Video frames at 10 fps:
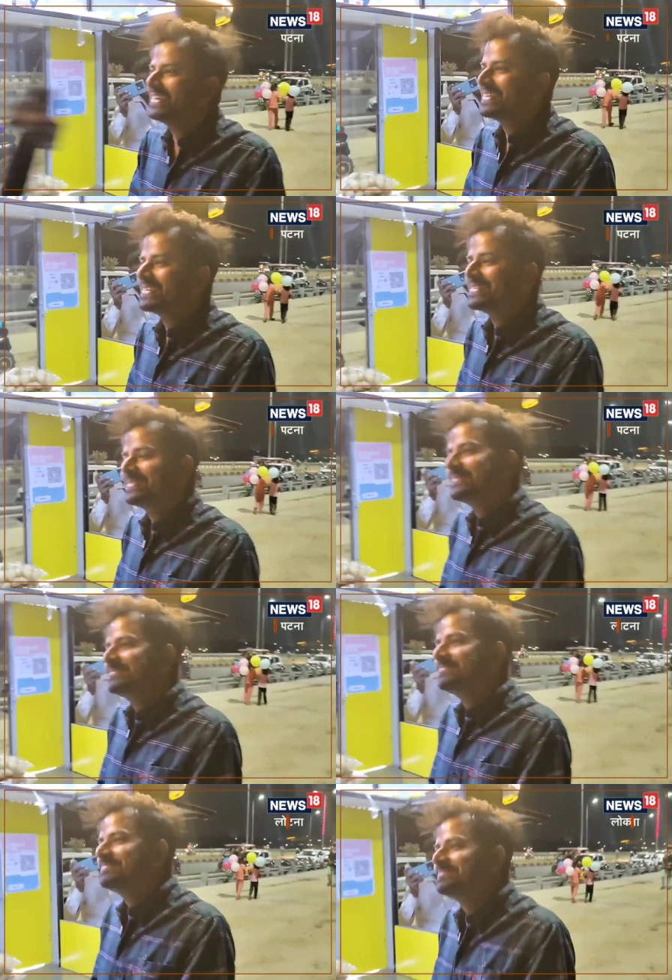सबसे
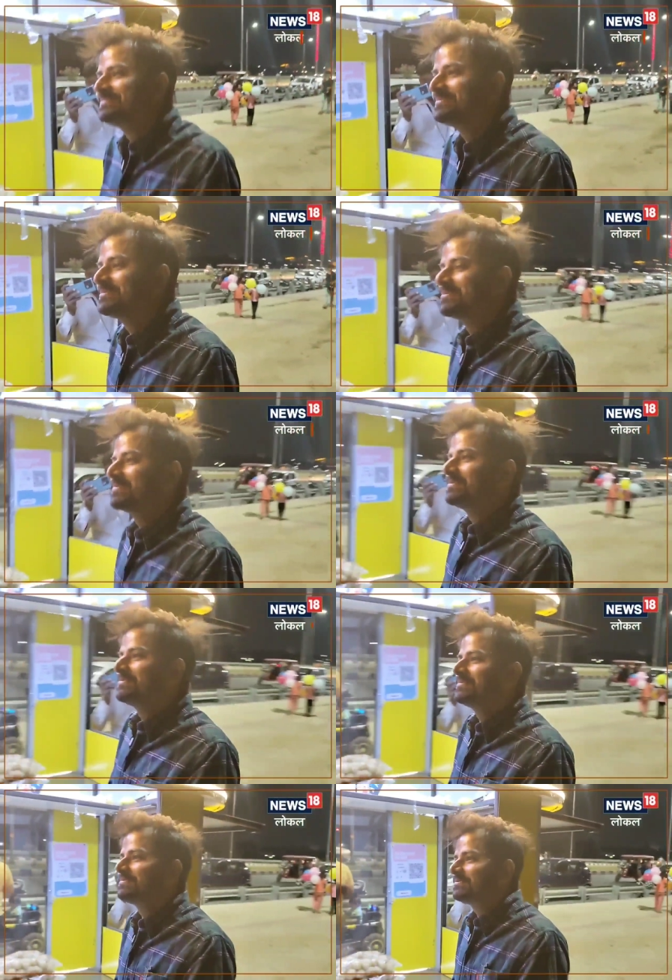बेस्ट आपके पास कौन
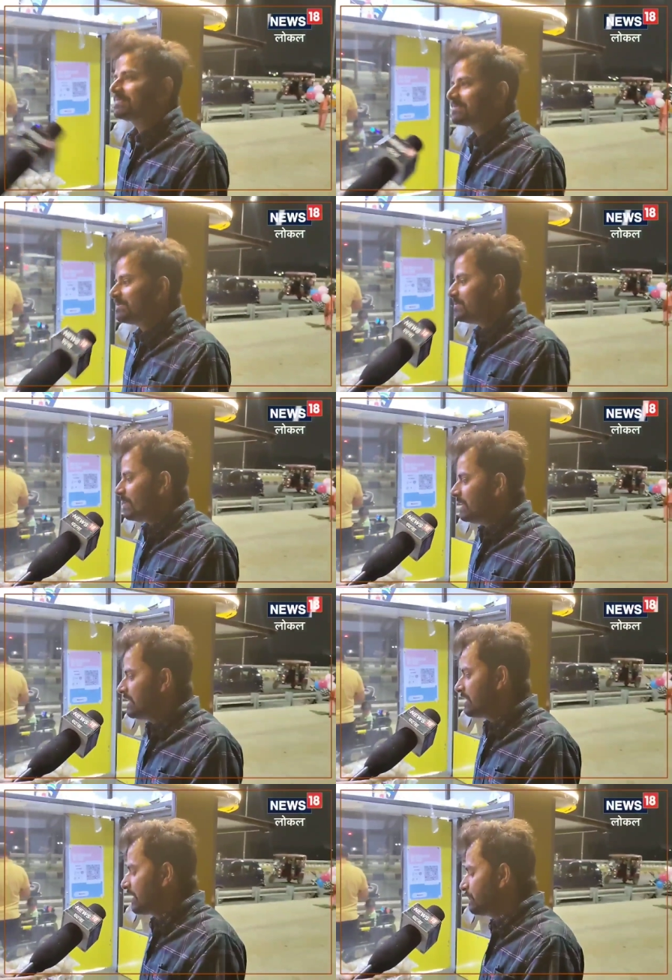सा आइटम
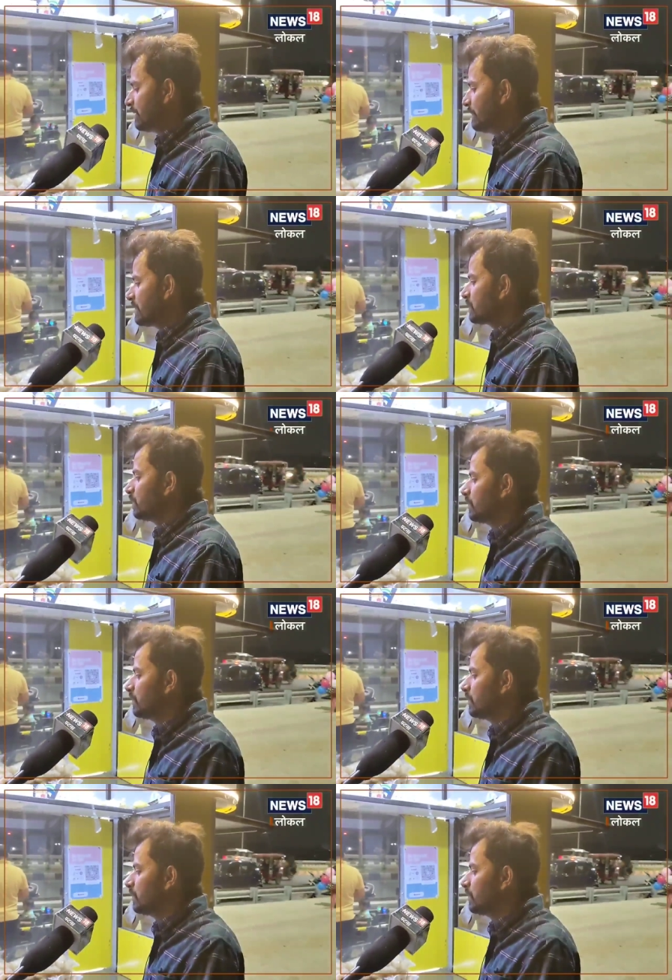जी सबसे बेस्ट